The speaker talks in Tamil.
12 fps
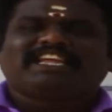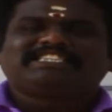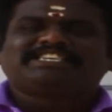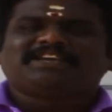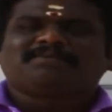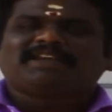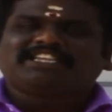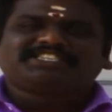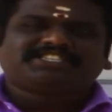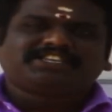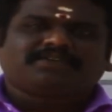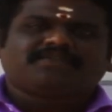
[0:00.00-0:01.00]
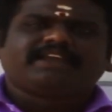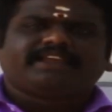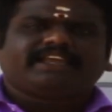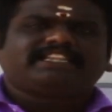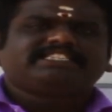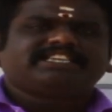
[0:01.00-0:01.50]
எல்சிஎம் ஹெச்சிசிஎம்
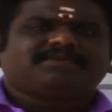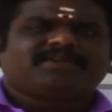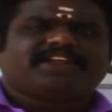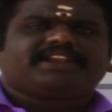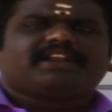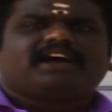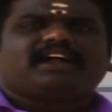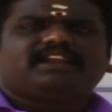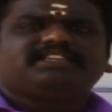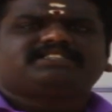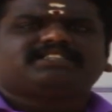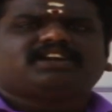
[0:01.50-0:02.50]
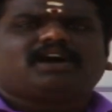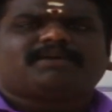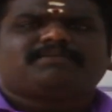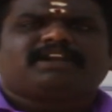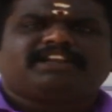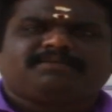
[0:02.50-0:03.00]
எல்சிஎம்னா என்னன்னா லீஸ்ட்
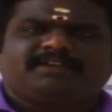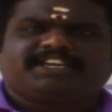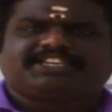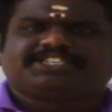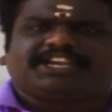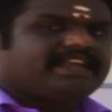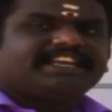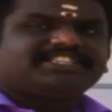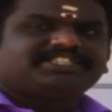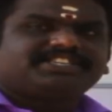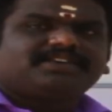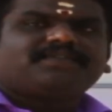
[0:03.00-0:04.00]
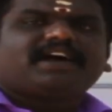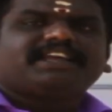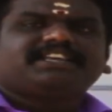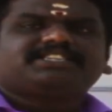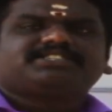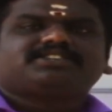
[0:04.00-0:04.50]
காமன் மல்டிபிளிகேஷன் ஹெச்சிசிஎஃப்
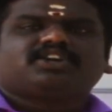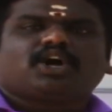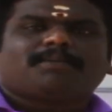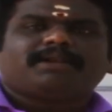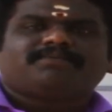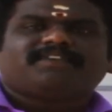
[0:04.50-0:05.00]
ஐஎஸ்டி காமன்